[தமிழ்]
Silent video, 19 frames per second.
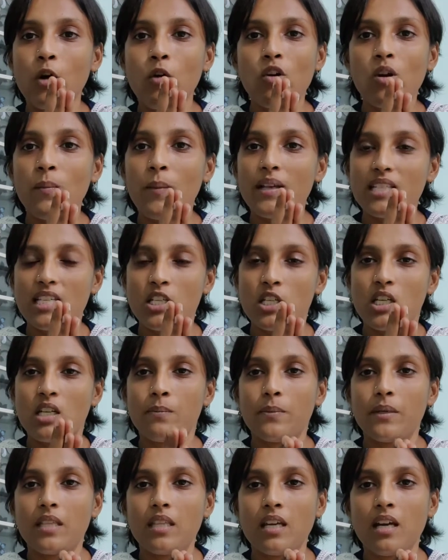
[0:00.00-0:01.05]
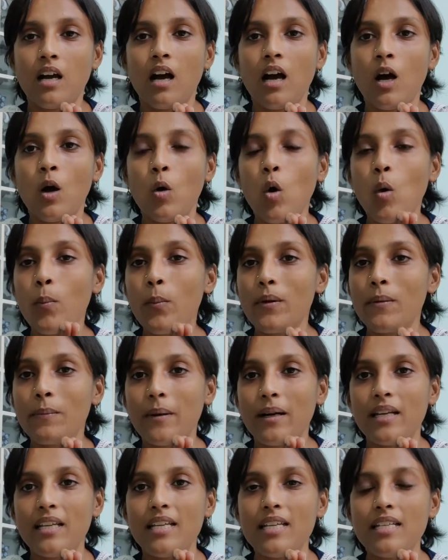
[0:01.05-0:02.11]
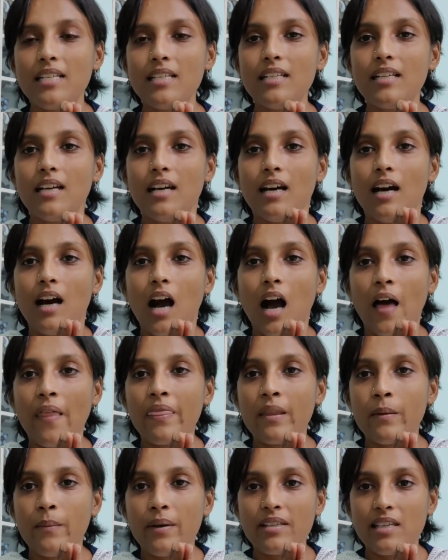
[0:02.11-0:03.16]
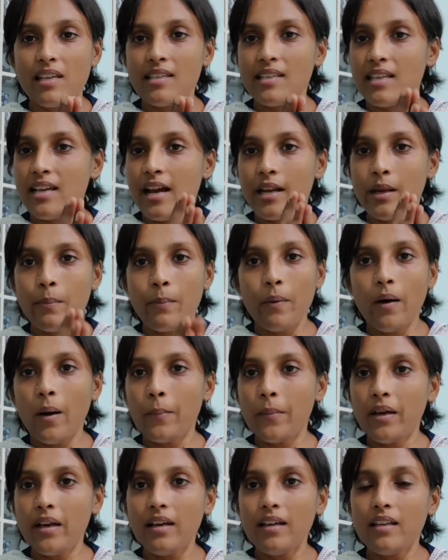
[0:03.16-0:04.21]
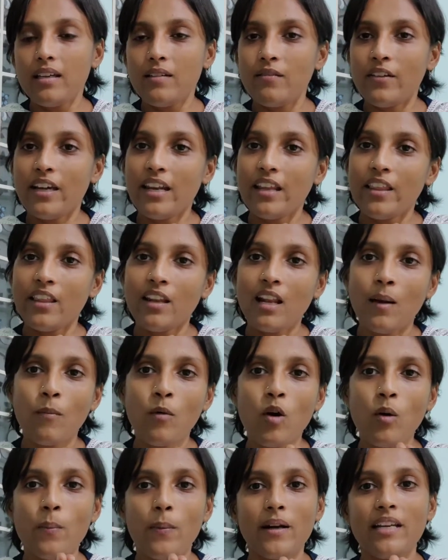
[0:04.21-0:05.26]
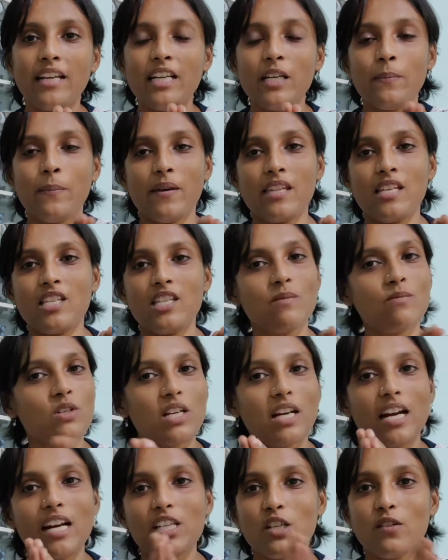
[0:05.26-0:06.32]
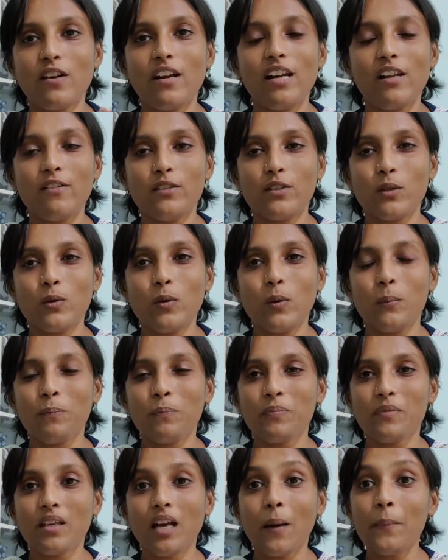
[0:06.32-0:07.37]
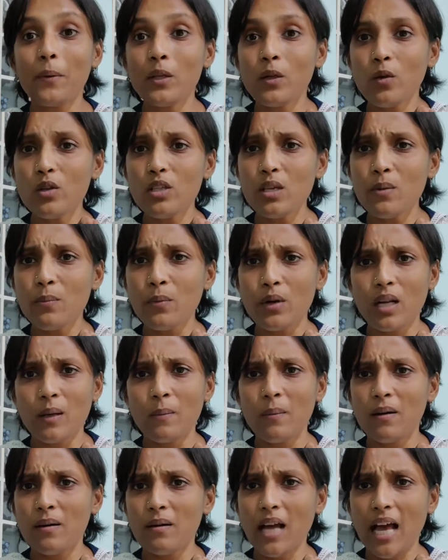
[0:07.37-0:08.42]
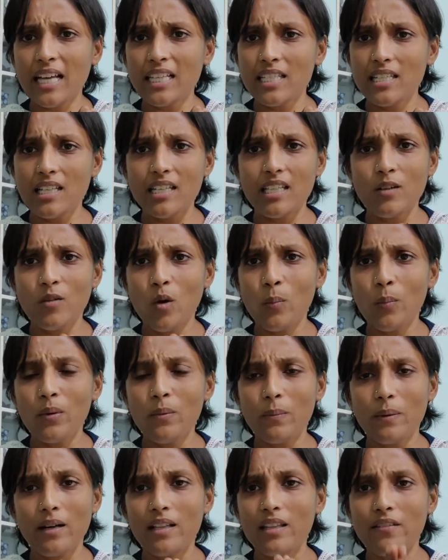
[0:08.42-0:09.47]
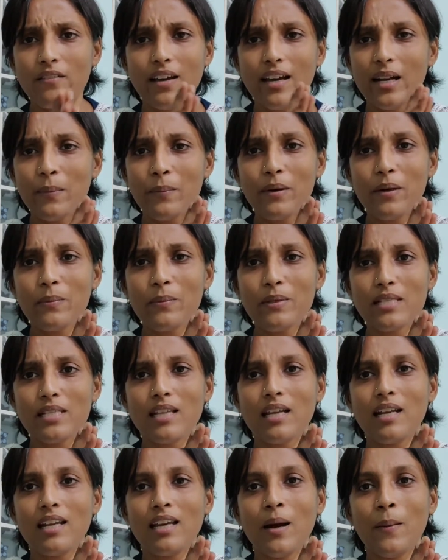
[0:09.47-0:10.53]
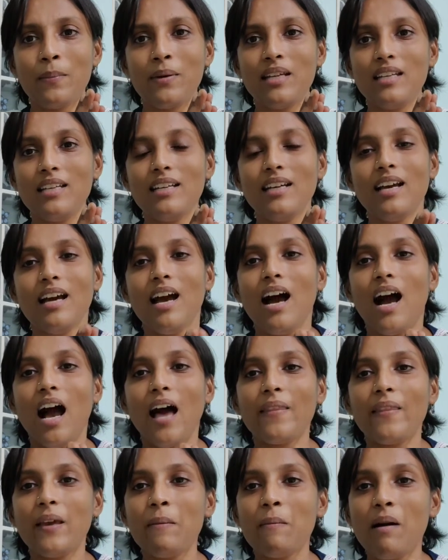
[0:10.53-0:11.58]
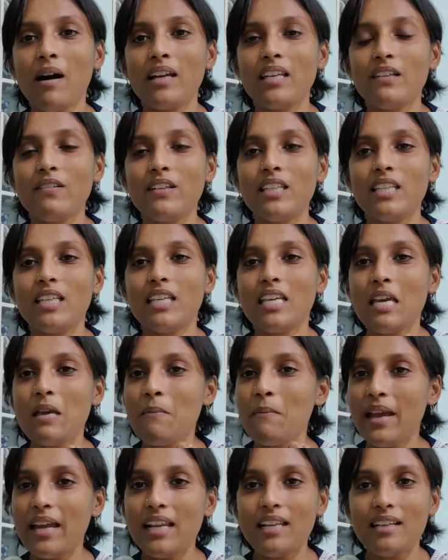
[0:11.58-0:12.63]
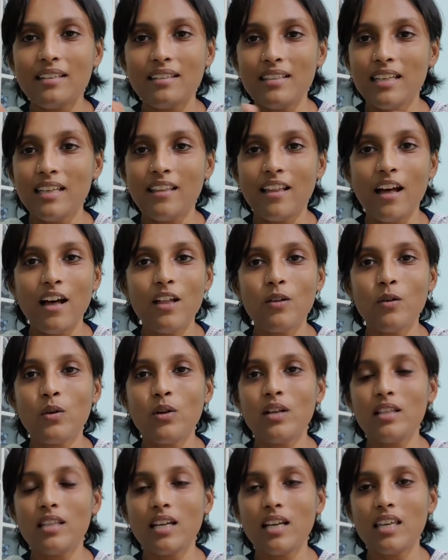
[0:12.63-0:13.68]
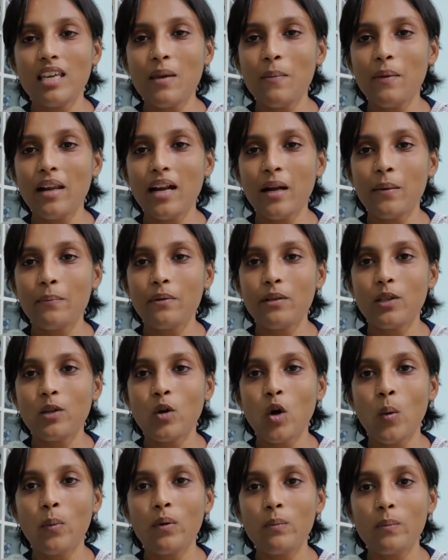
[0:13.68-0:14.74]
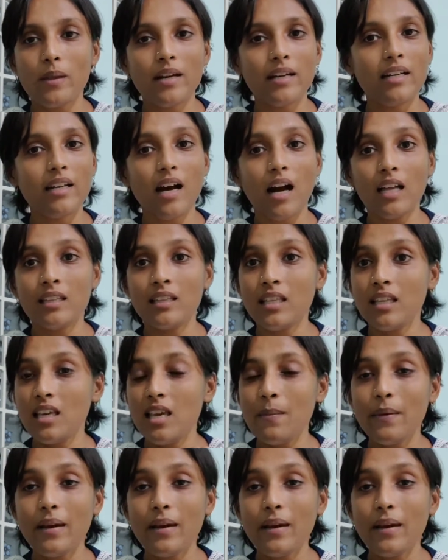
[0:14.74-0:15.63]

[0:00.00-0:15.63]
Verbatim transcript: ஏதோ ஒரு மெசேஜ் அனுப்புறதுக்காக ஓப்பன் பண்ணிட்டு அந்த மெசேஜையே அனுப்பாமல் வேற எதெல்லாமோ பண்ணிட்டு பதினஞ்சு நிமிஷம் கழிச்சு வெளில வந்துடுவோம் அப்புறம் யோசிப்போம் நம்ம ஆக்சுவலி இதை ஓப்பன் பண்ணது வேற பர்பஸ் தானே அப்படின்னு அதே மாதிரி வந்து இமெயில் ஏதாவது ஒன்றுத்துக்கு இமெயில் அனுப்புறதுக்கு ஓப்பன் பண்ணிட்டு அந்த